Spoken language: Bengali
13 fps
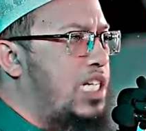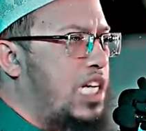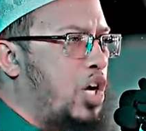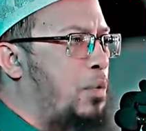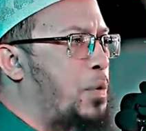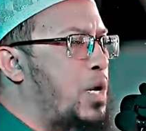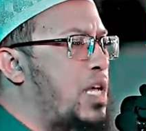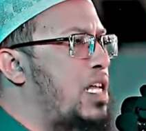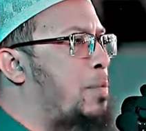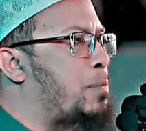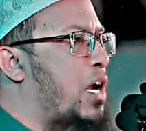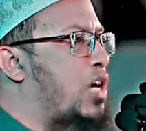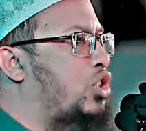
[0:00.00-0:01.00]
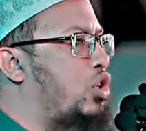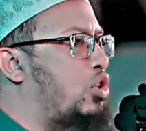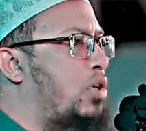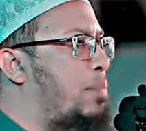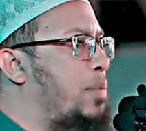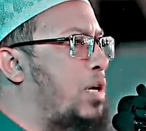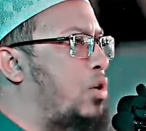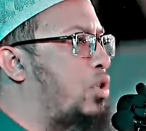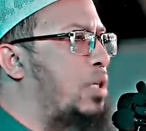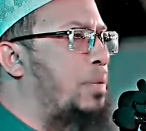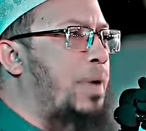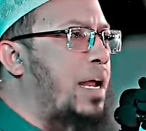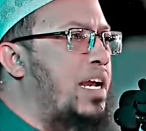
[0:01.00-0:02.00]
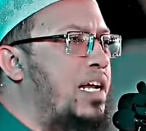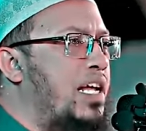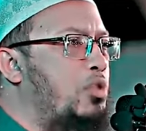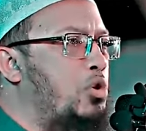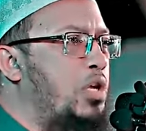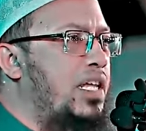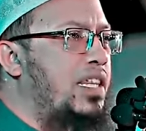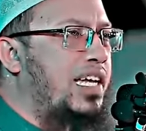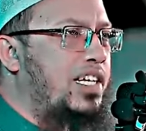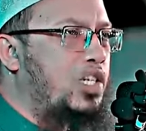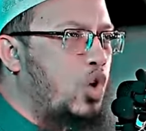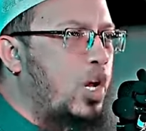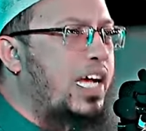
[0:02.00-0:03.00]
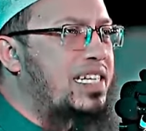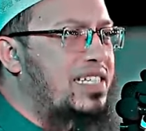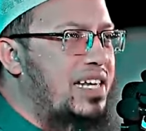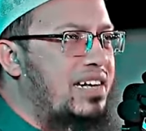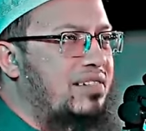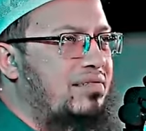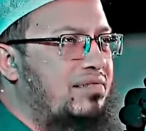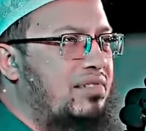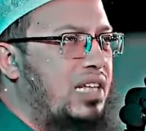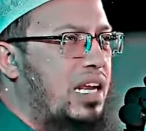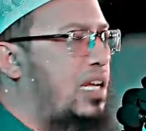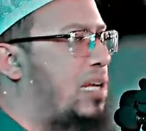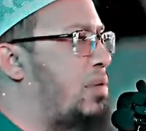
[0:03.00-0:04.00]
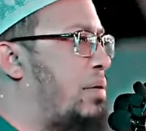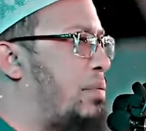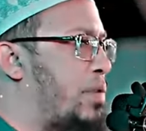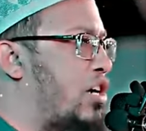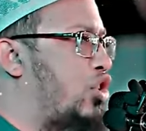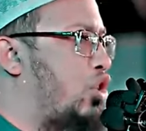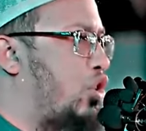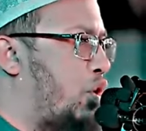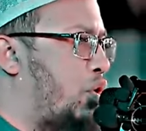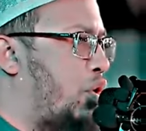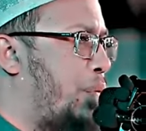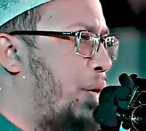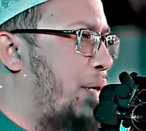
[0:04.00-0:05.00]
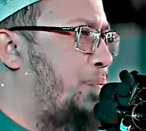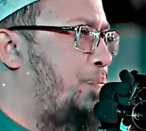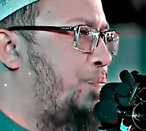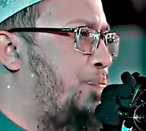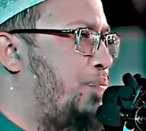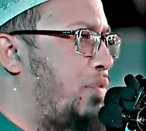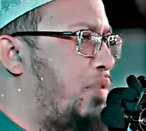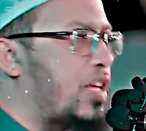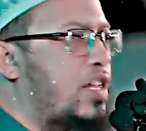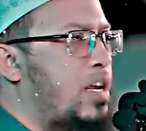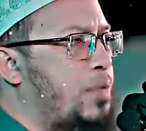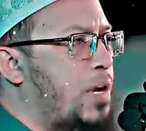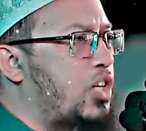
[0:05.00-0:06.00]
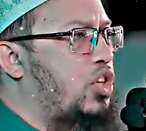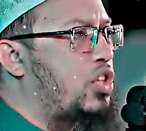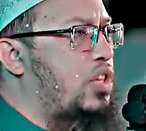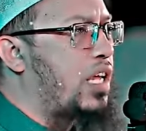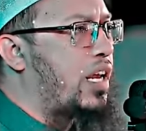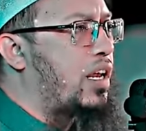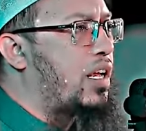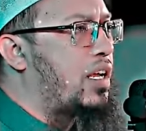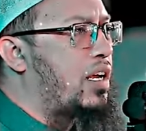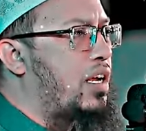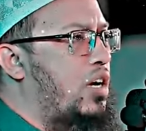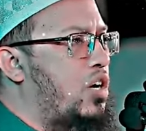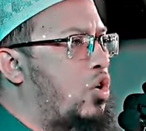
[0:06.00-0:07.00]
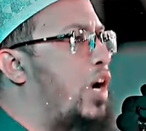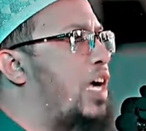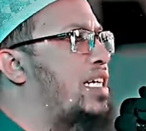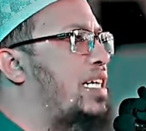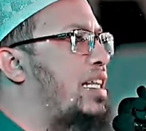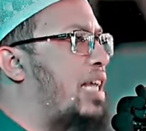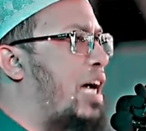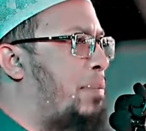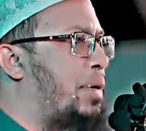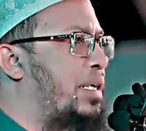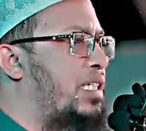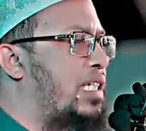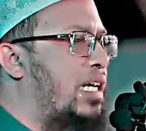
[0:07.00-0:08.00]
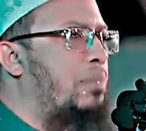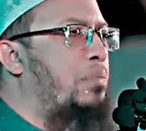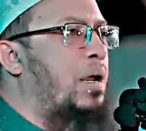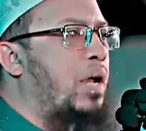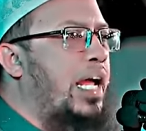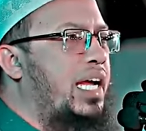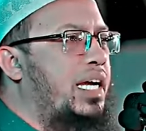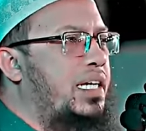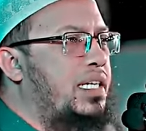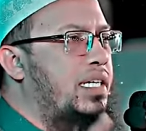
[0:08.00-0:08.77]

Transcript: সে অপরাধের প্রায়শ্চিত্ত আপনি করতে পারেন নাই দুনিয়া থেকে চলে গেছেন তারা কিভাবে প্রায়শ্চিত্ত করবেন তাদের প্রায়শ্চিত্তের কয়েকটা ধাপ আছে নাম্বার এক